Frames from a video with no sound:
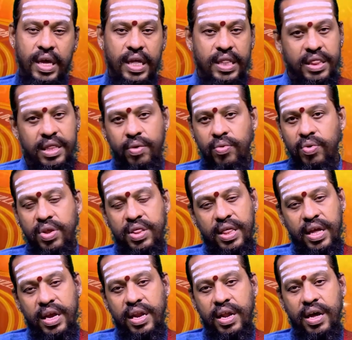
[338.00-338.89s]
எந்த ஒரு
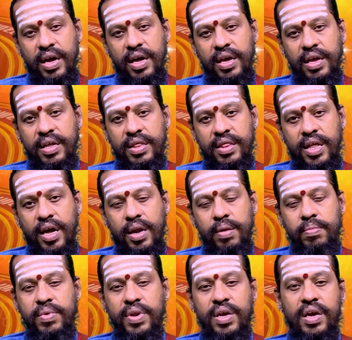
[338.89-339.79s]
செயலாக
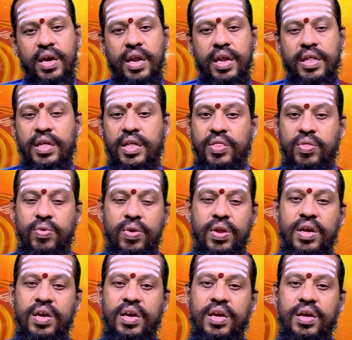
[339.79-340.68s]
இருந்தாலும் நீங்கள் அதை
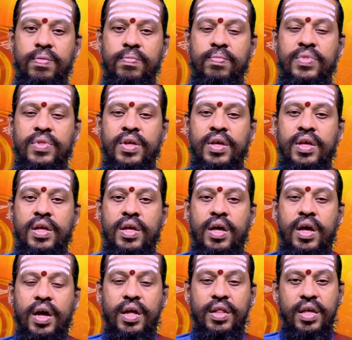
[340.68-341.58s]
தொடங்கி
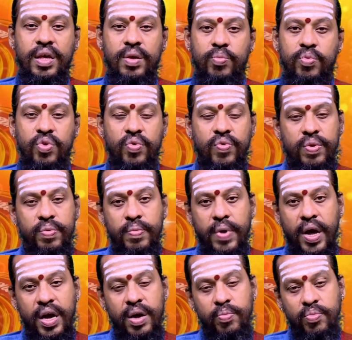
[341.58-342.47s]
அதை
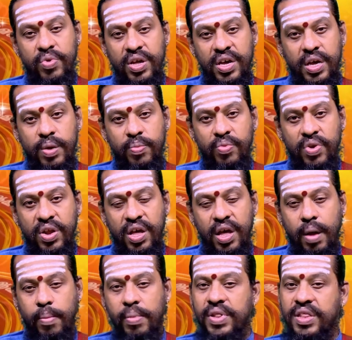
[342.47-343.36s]
முழுவதுமாக முடிக்க
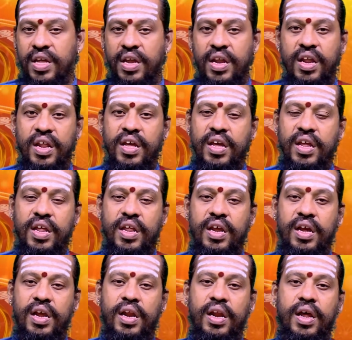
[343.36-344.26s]
முடியாமல்
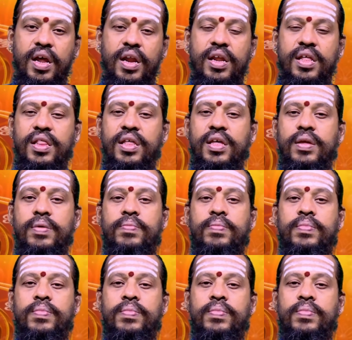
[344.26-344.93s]
திணறுகிறீர்கள் அல்லது